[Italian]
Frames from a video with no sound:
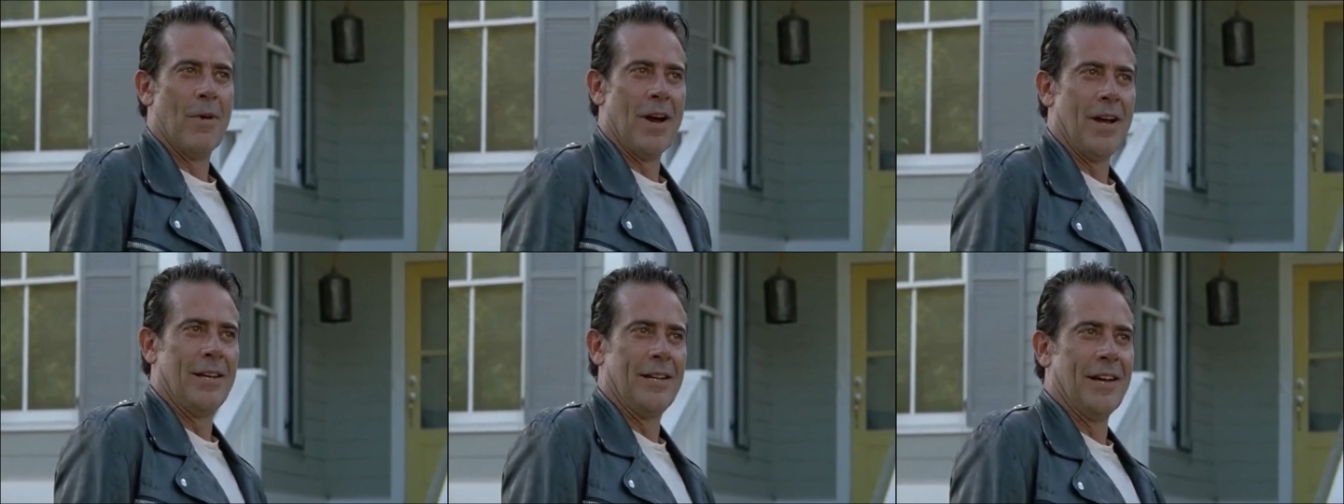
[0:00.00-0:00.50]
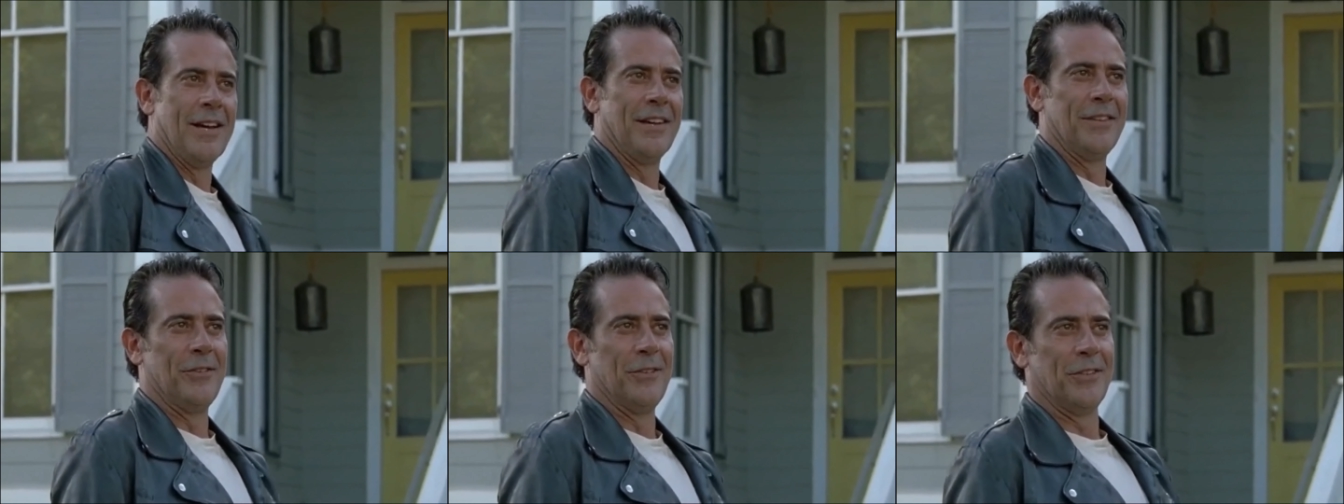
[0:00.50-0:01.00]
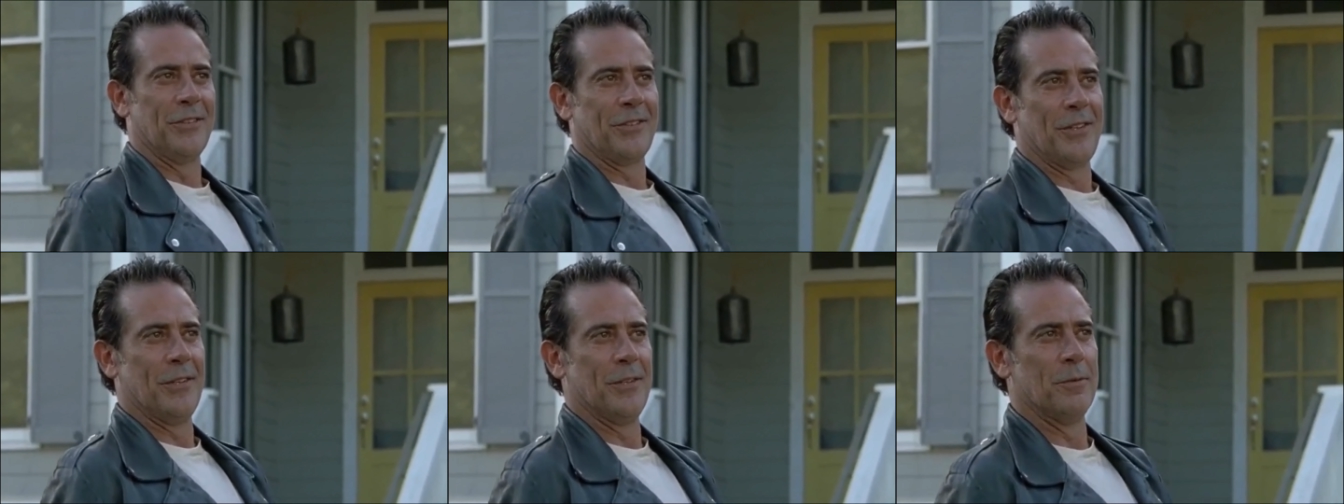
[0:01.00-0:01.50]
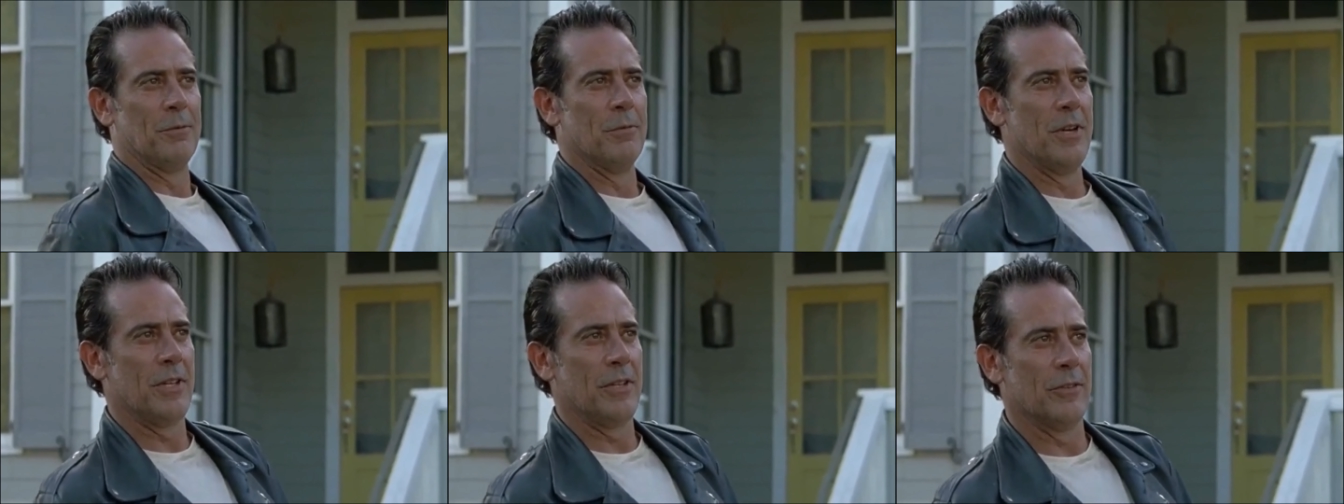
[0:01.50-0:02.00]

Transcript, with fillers: perché non uccidi Rick con le